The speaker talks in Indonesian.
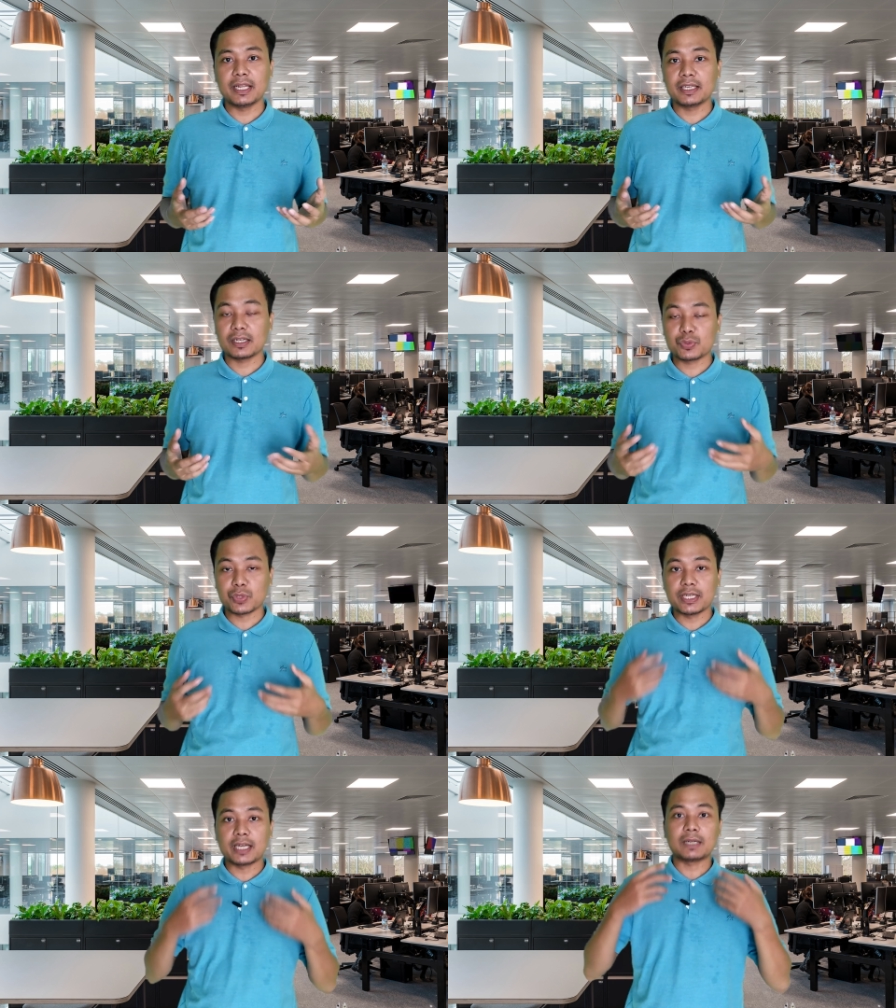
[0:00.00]
memiliki
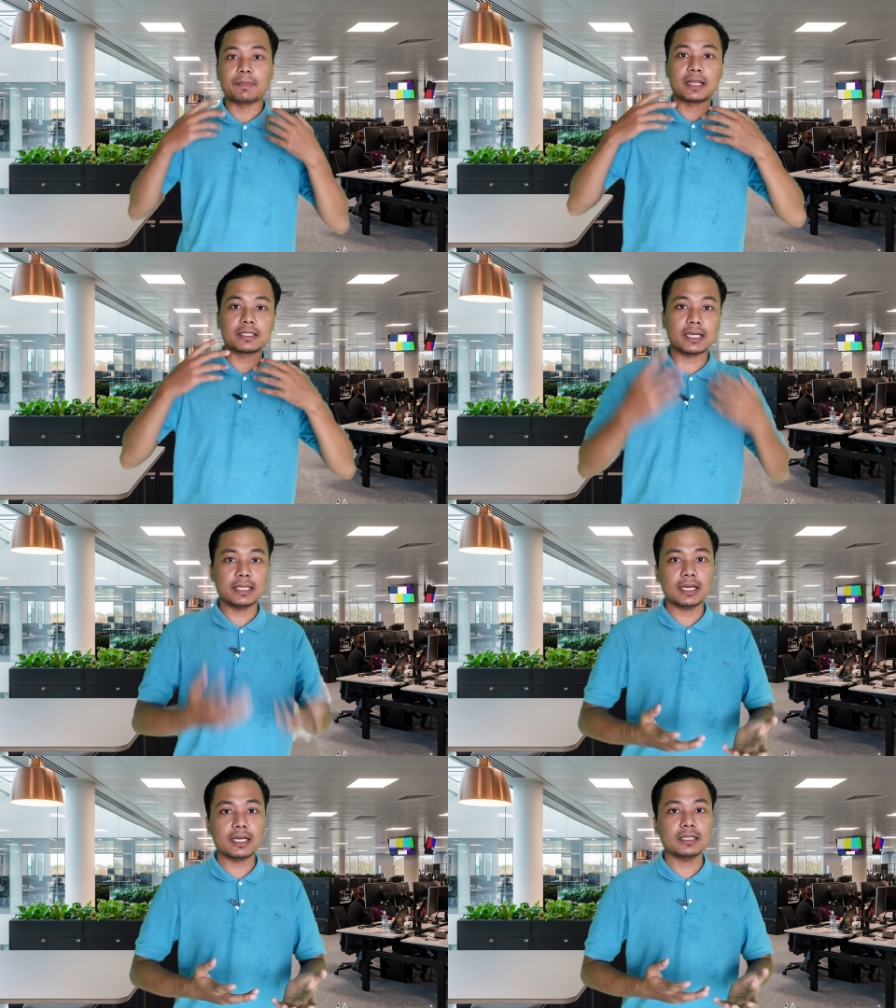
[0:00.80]
kecurigaan kepada
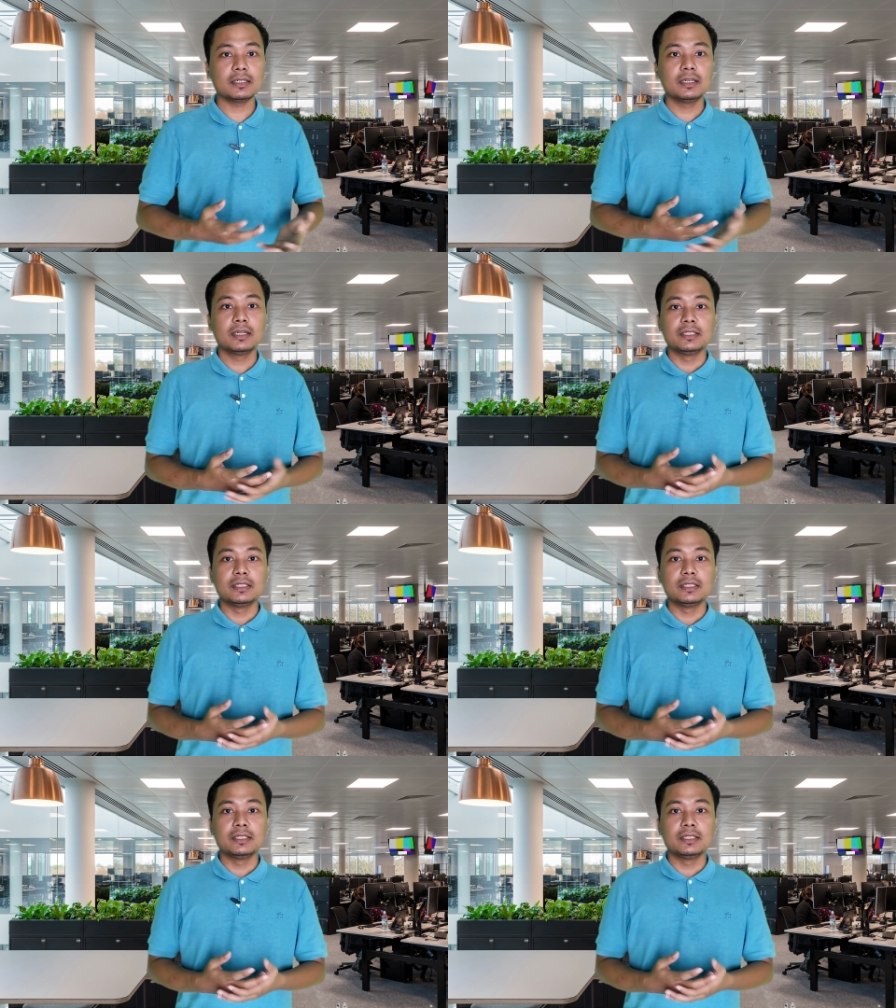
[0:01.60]
saya,